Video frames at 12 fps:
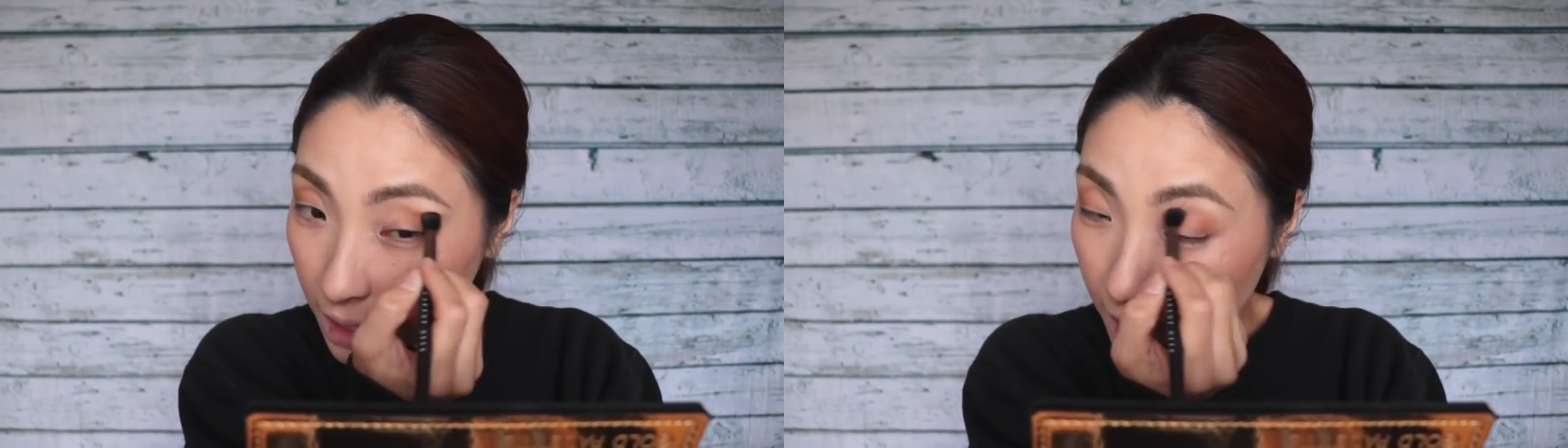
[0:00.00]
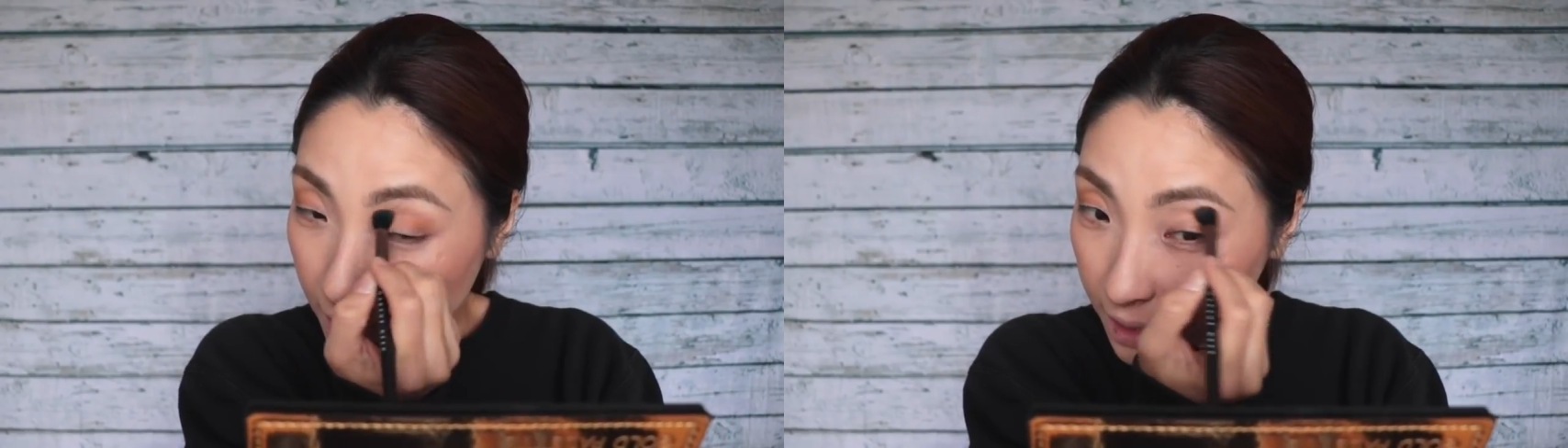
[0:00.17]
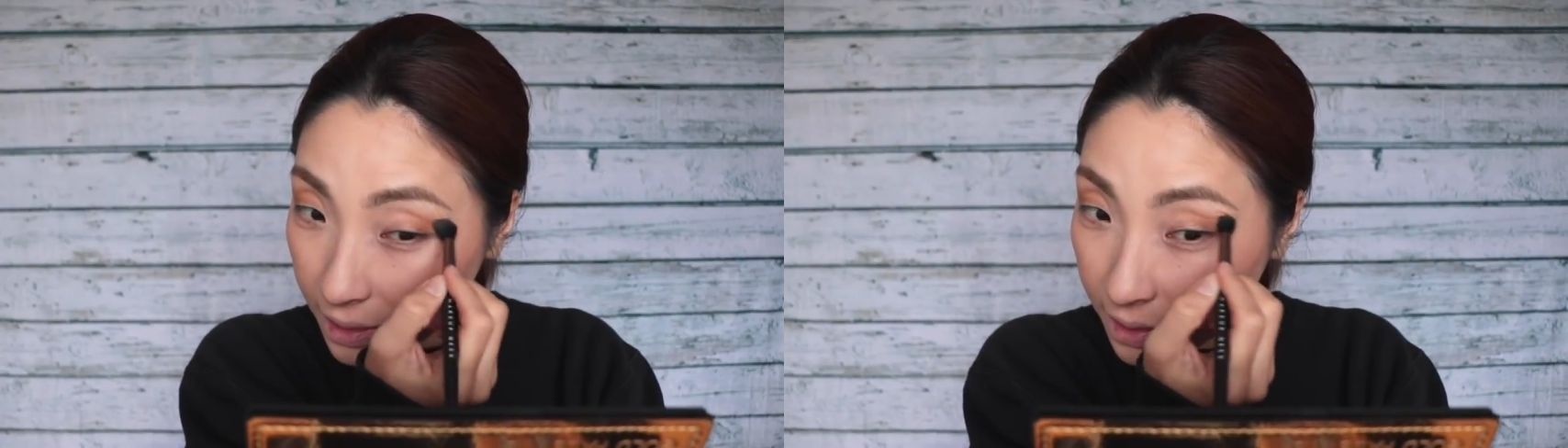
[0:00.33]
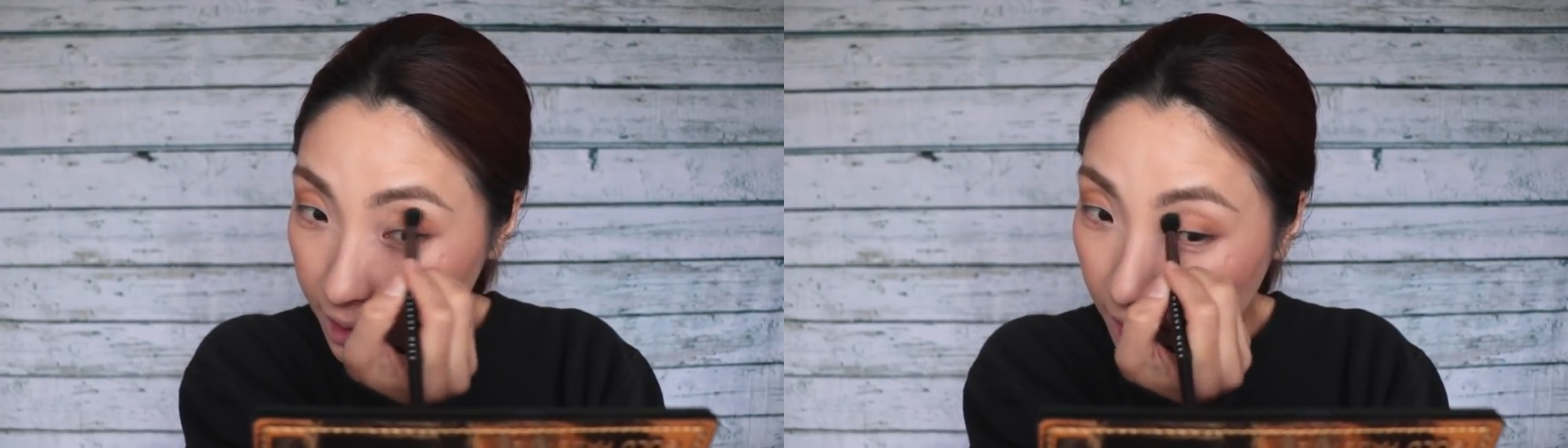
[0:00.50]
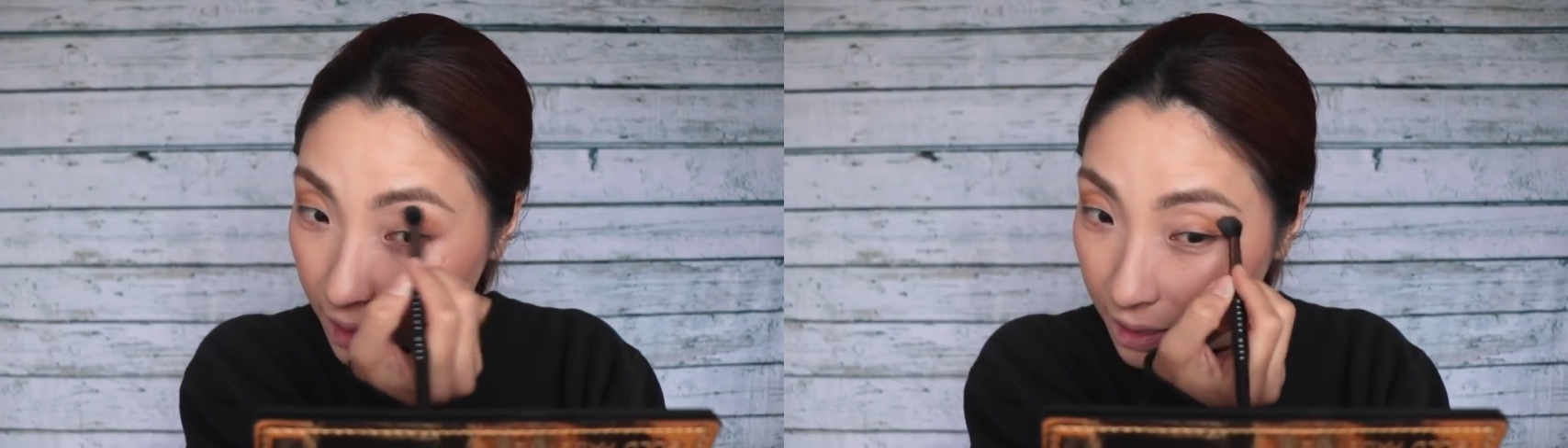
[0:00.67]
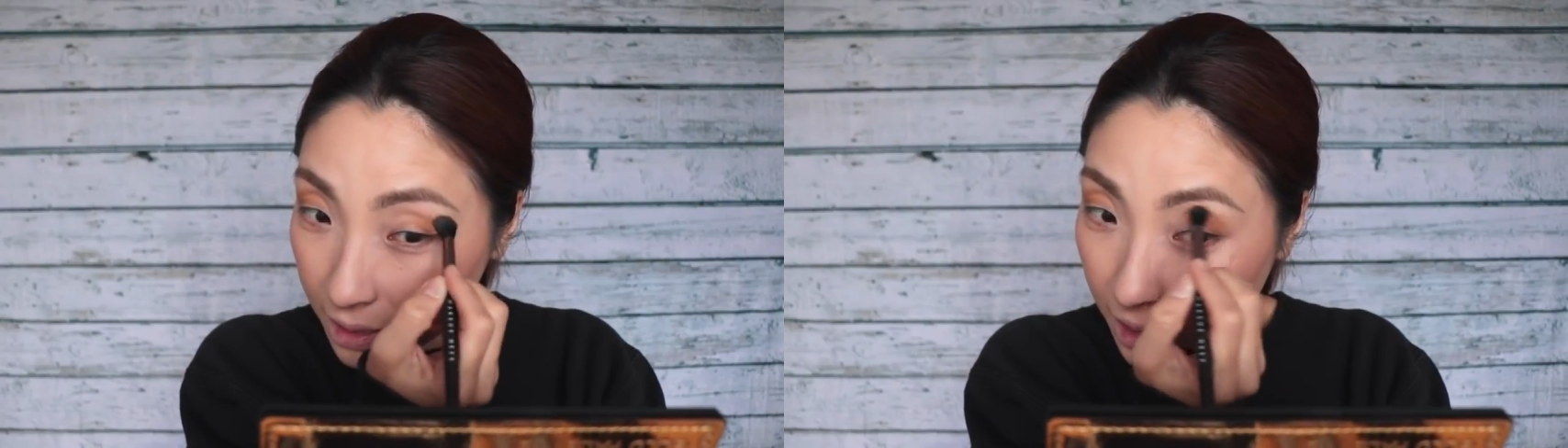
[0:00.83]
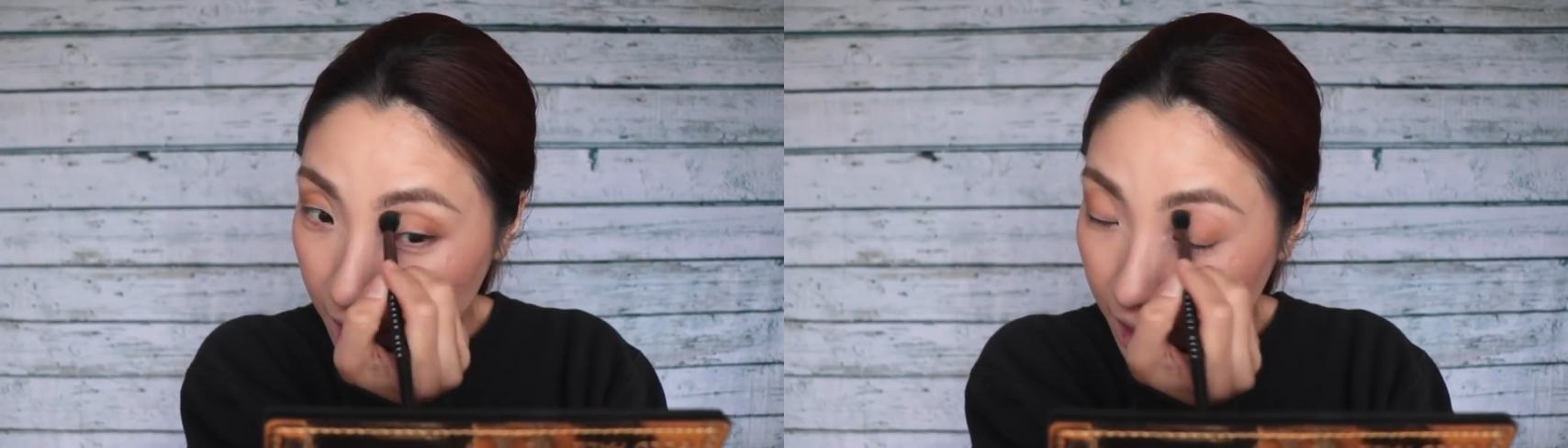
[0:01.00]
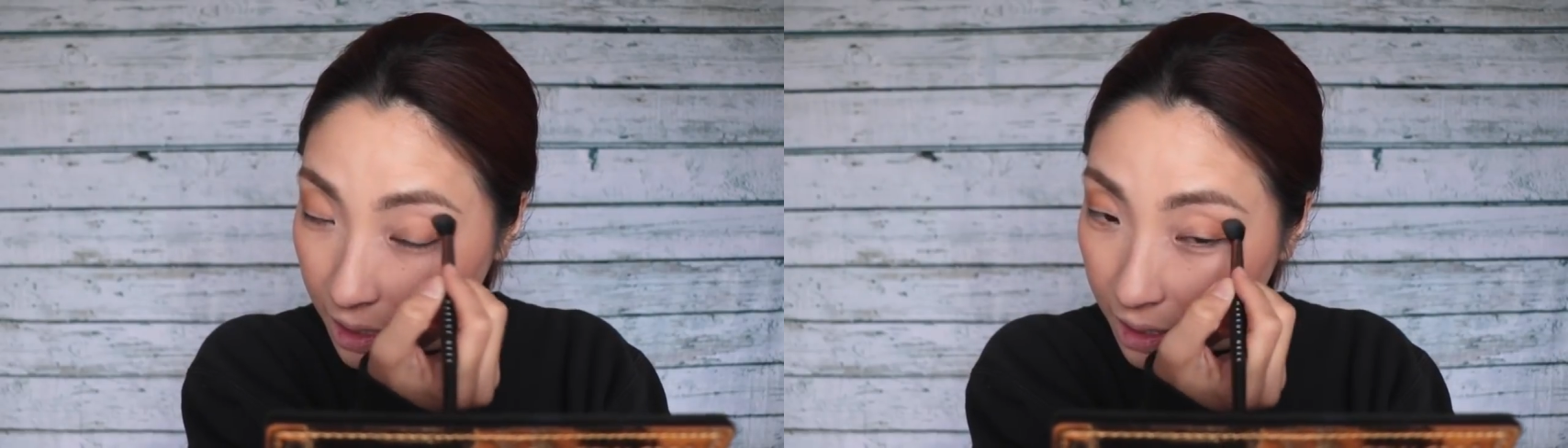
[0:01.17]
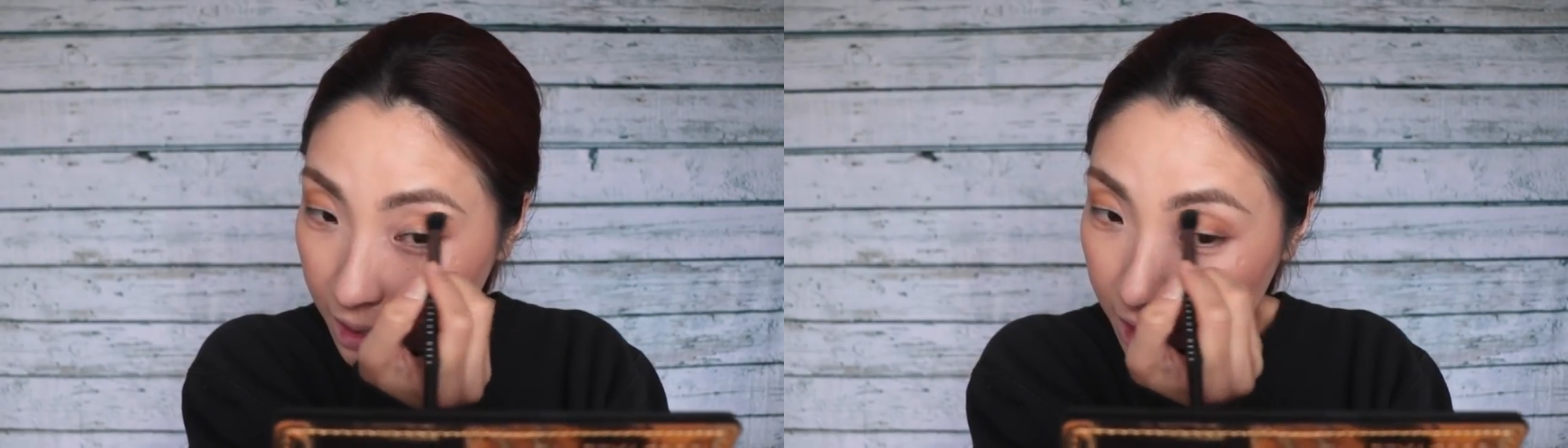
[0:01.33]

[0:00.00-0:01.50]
帰ってきた